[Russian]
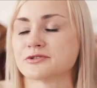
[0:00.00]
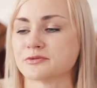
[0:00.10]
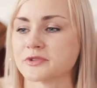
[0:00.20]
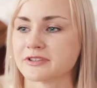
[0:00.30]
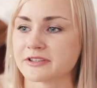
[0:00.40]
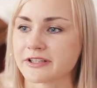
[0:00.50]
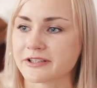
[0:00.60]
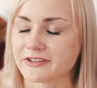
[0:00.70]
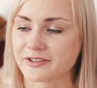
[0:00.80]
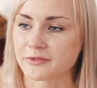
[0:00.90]
что у меня
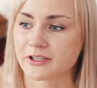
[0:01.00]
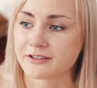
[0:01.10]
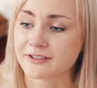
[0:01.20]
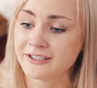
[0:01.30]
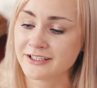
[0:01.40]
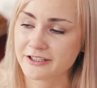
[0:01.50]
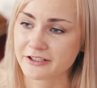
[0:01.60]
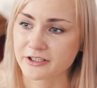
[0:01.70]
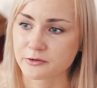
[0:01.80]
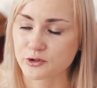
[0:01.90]
такая семья.
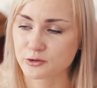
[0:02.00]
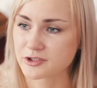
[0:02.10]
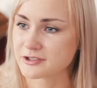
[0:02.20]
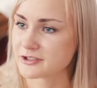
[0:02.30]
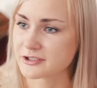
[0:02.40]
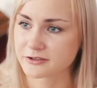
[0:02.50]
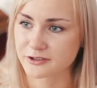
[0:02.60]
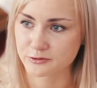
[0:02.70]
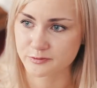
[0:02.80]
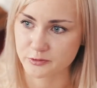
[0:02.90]
Я вас очень
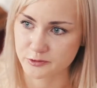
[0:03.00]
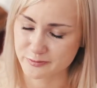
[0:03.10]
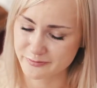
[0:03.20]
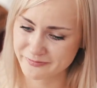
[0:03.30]
сильно люблю.